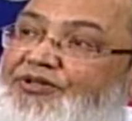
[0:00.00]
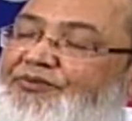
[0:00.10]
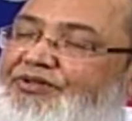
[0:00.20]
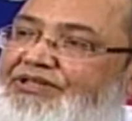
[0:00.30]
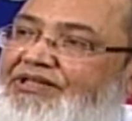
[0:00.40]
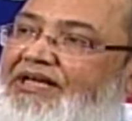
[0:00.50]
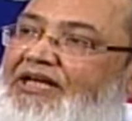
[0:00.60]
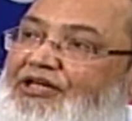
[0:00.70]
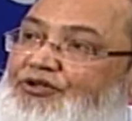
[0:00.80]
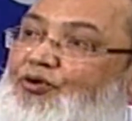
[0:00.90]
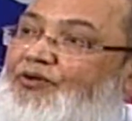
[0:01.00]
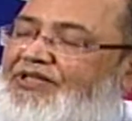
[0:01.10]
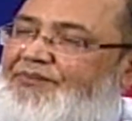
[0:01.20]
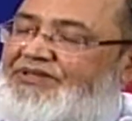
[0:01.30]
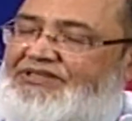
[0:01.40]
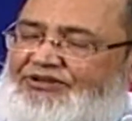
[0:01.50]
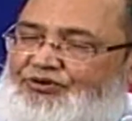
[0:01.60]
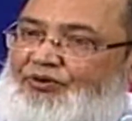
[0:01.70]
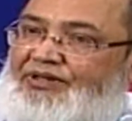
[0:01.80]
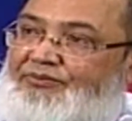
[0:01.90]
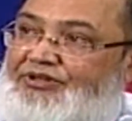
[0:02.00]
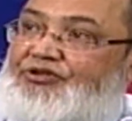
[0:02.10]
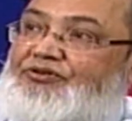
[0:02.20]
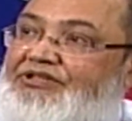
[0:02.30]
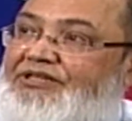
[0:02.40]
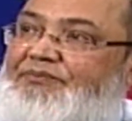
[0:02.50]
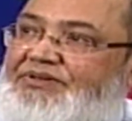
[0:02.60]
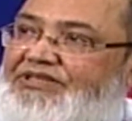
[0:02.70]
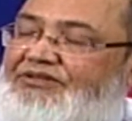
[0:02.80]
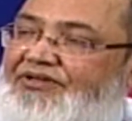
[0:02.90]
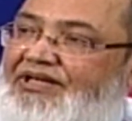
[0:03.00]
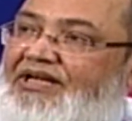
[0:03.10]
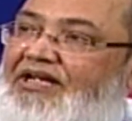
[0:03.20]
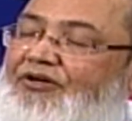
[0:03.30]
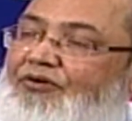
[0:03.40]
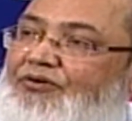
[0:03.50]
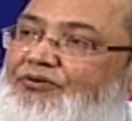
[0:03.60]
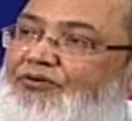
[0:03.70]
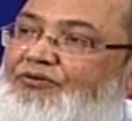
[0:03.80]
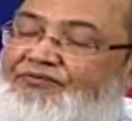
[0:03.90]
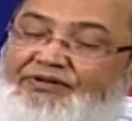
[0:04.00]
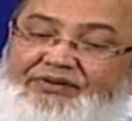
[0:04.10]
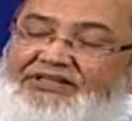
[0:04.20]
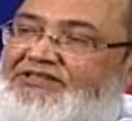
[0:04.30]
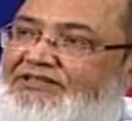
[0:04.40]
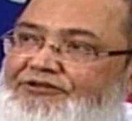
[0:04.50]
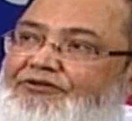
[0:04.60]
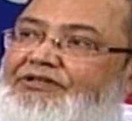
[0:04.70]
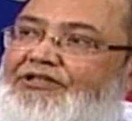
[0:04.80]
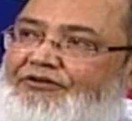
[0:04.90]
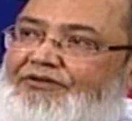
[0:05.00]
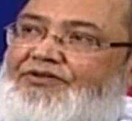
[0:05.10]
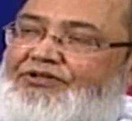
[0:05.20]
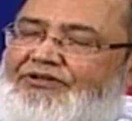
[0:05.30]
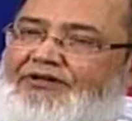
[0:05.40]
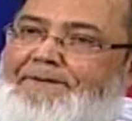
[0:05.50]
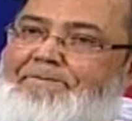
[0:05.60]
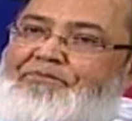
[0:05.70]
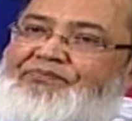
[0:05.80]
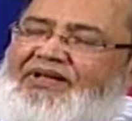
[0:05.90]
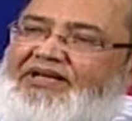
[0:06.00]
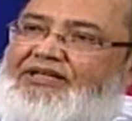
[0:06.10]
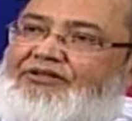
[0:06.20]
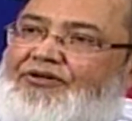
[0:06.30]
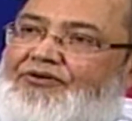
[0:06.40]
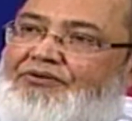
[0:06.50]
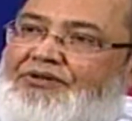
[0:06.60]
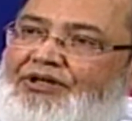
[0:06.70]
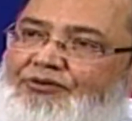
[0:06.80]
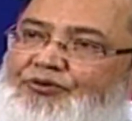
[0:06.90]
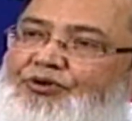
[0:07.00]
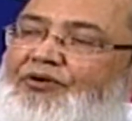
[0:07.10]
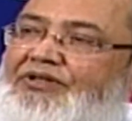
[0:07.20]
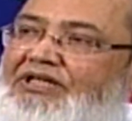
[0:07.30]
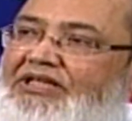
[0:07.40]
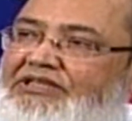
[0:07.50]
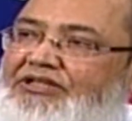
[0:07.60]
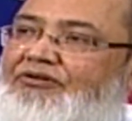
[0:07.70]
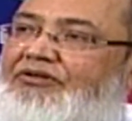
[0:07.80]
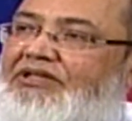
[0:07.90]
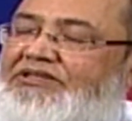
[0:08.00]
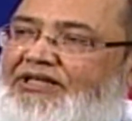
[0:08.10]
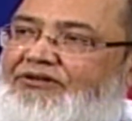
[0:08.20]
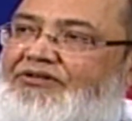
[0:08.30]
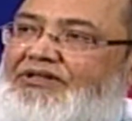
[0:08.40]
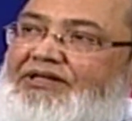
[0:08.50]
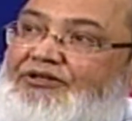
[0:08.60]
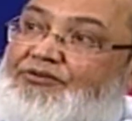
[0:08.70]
বয়সে জ্বর নিয়ে জ্বর এবং খিচুনি নিয়ে প্রেজেন্ট করে কখনো কখনো ফেব্রুয়ারি সিজারের সঙ্গে এটা কনফিউশন হয় এটা ধরো দুই ঘন্টা তিন ঘন্টা চার ঘন্টা এরকম